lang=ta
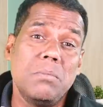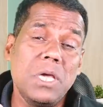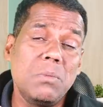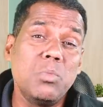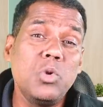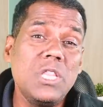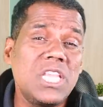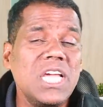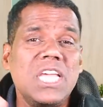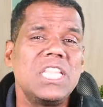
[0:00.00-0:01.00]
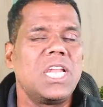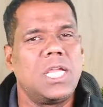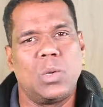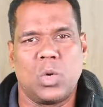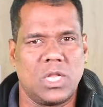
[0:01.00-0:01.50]
மிக முன்தங்கிய
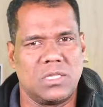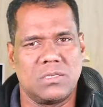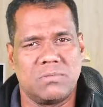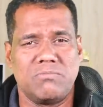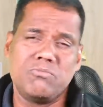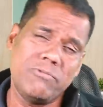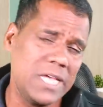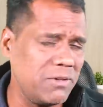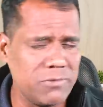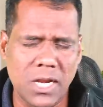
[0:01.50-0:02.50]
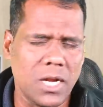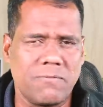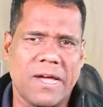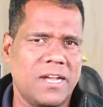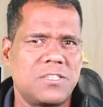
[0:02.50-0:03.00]
நிலையில் உள்ளது வெரி வெல்
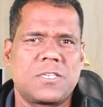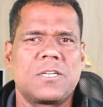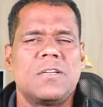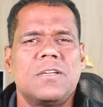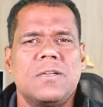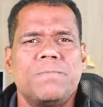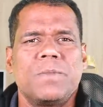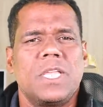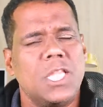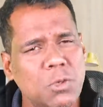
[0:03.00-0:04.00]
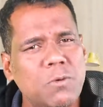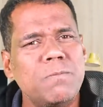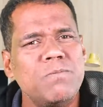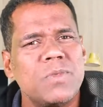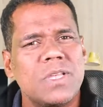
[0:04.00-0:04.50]
அட்வான்ஸ்ட்
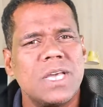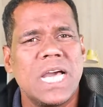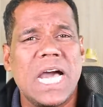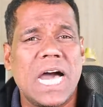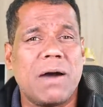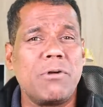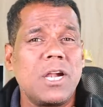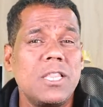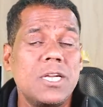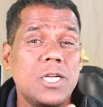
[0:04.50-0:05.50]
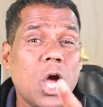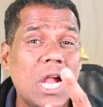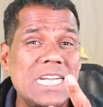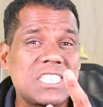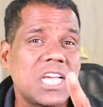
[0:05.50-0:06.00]
இதுவும் அவர்களது
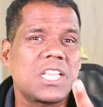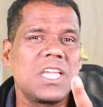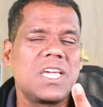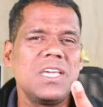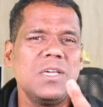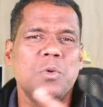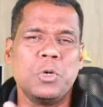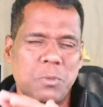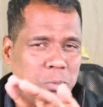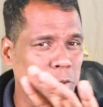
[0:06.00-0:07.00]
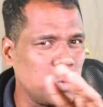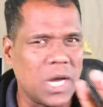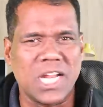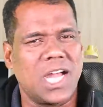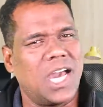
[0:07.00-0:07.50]
டாலர் சக்திக்கு ஒரு
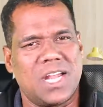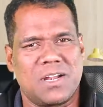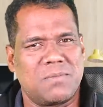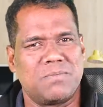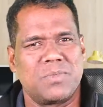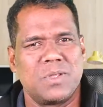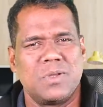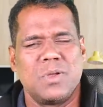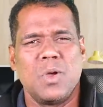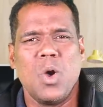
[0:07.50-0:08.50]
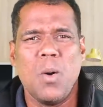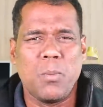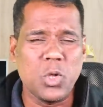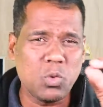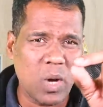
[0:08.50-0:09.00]
பொதுவான காரணம்
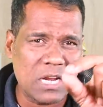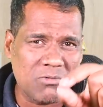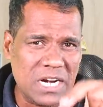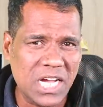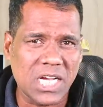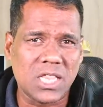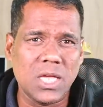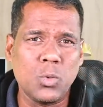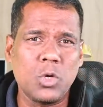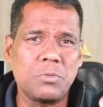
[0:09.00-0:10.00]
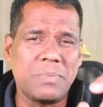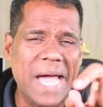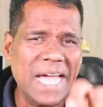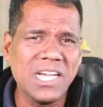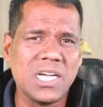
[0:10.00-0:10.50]
பொதுவான வழக்கத்தில் ஒரு
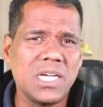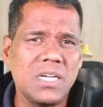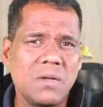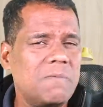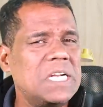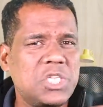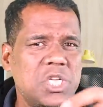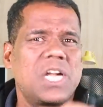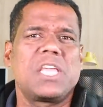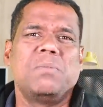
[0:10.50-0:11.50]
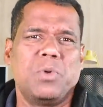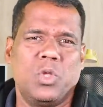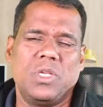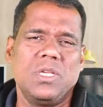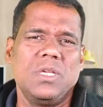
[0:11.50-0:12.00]
பேங்க் வீழ்ச்சி அடையும்
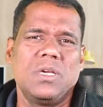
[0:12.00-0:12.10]
போது